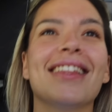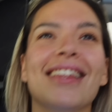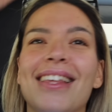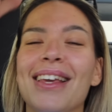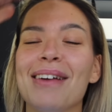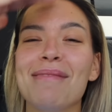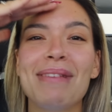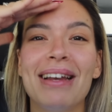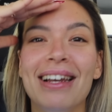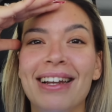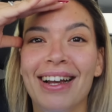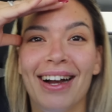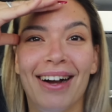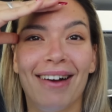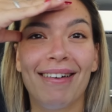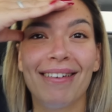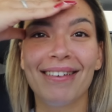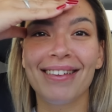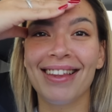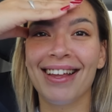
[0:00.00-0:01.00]
Ya me he
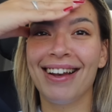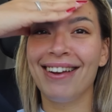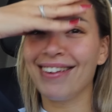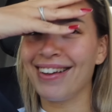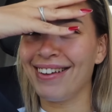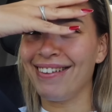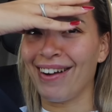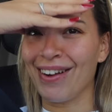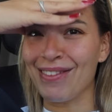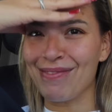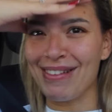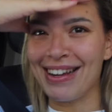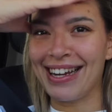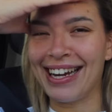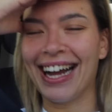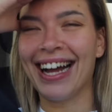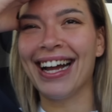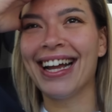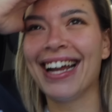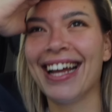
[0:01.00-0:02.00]
liado de lo que iba a
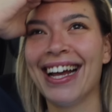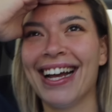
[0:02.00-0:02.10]
explicar.